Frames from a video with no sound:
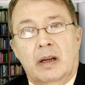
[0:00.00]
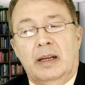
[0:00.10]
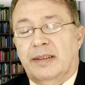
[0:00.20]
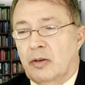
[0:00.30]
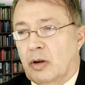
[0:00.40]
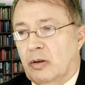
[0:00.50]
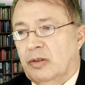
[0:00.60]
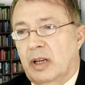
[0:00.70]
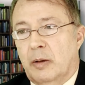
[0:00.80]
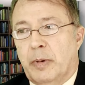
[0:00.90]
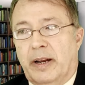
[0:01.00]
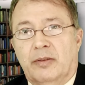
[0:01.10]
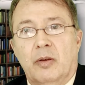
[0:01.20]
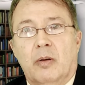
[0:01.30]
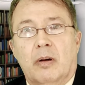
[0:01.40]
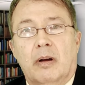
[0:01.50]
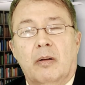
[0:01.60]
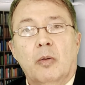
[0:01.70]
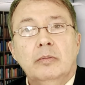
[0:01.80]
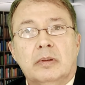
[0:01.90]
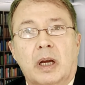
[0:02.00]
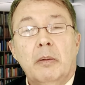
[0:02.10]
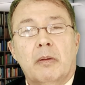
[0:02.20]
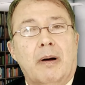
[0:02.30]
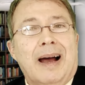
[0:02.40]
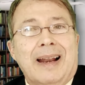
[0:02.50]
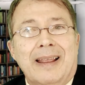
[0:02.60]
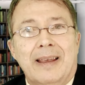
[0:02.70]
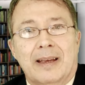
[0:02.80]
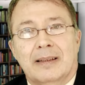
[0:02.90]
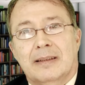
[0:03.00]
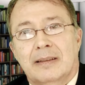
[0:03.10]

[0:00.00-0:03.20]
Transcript: el Señor no se le apareció un sábado a nadie.